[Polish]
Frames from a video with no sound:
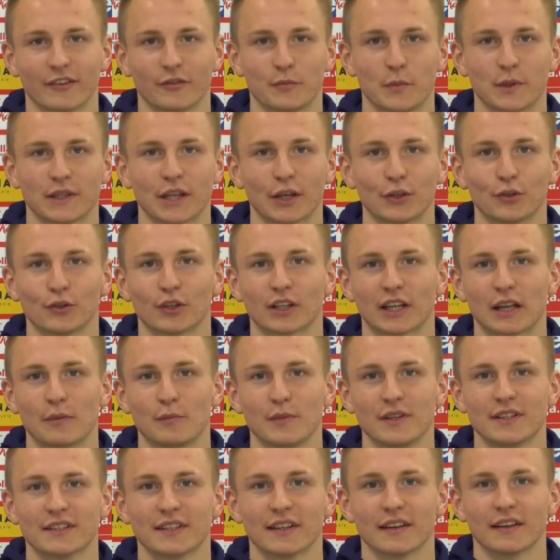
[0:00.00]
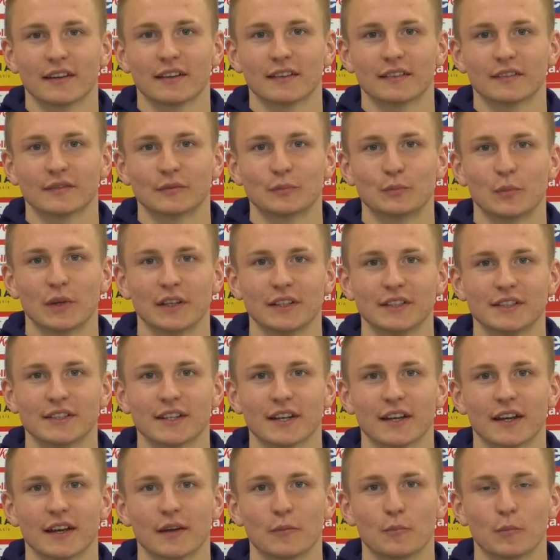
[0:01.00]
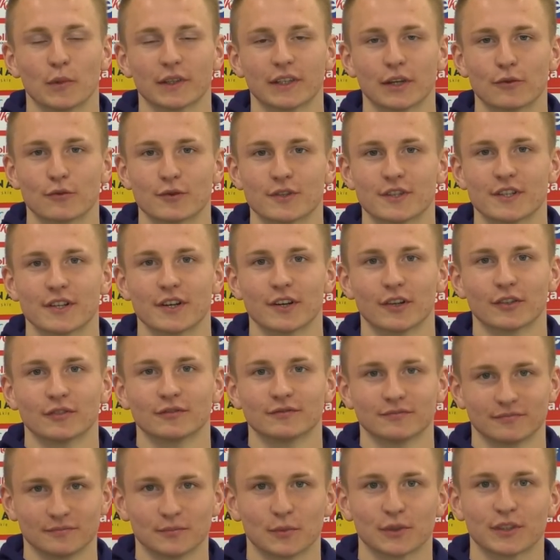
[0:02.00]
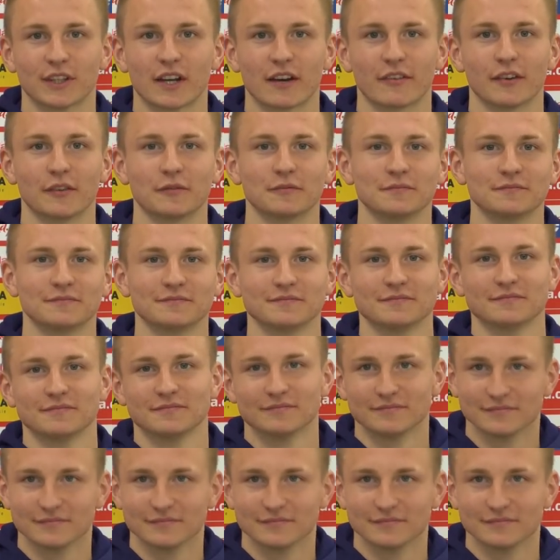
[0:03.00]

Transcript: w pytaniu dla kibica będzie Mateusz Żyro. Pozdrawiam.